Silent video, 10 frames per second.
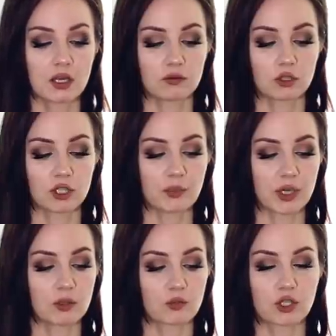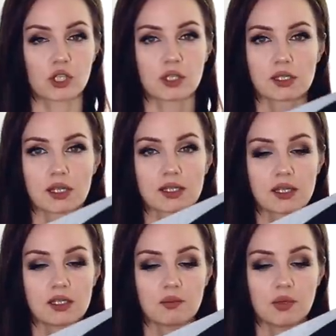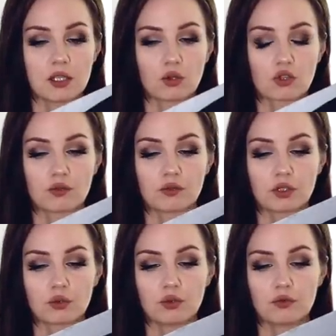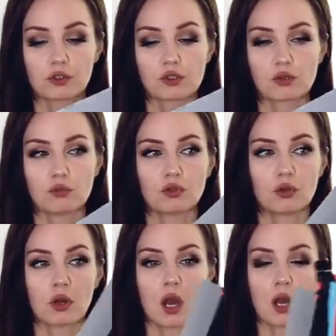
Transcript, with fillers: вот, и поэтому решила заказать себе тоже вот такую вот сумку,